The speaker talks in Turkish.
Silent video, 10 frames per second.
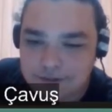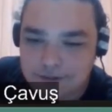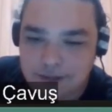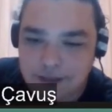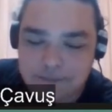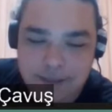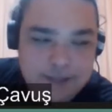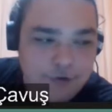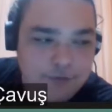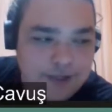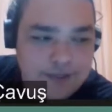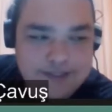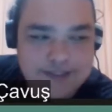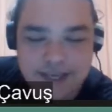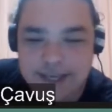Yani ben normalde
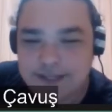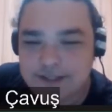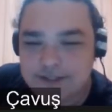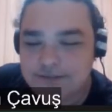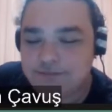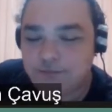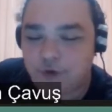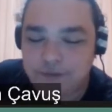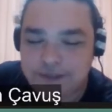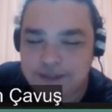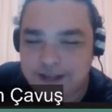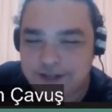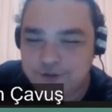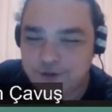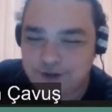şey muhabbetin
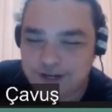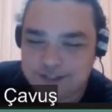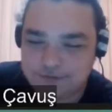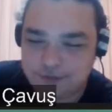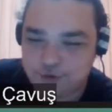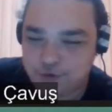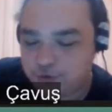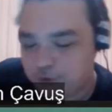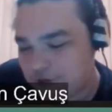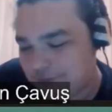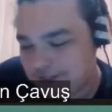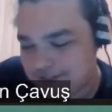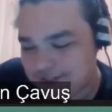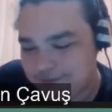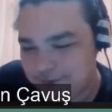hani çok karşıma.
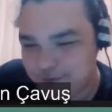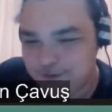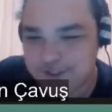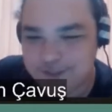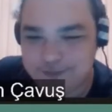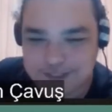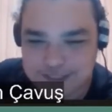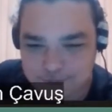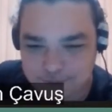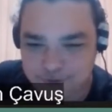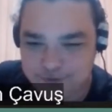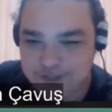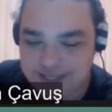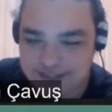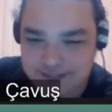sokamadıysa bir oyuncu iyi basketbolcu
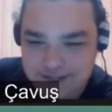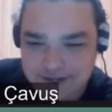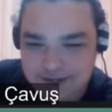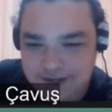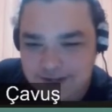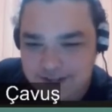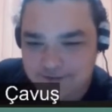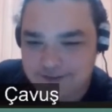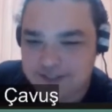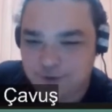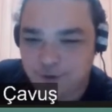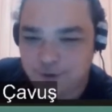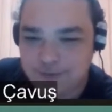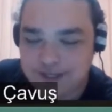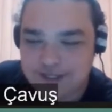değildir kafasında
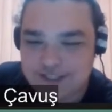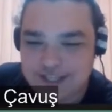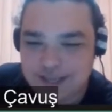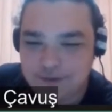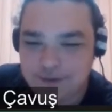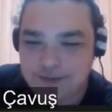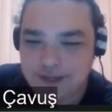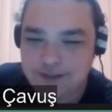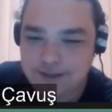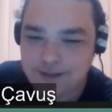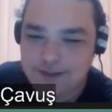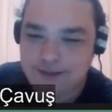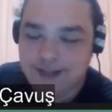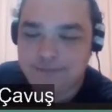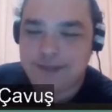olmayı hiç sevmem ama
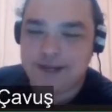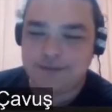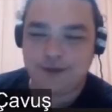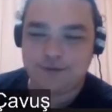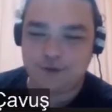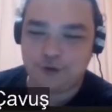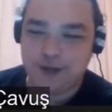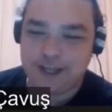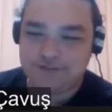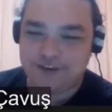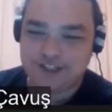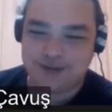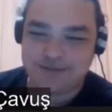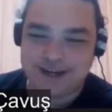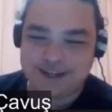ben Melim Avtolu, you had one
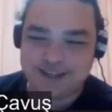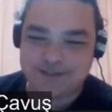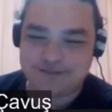job kardeşim.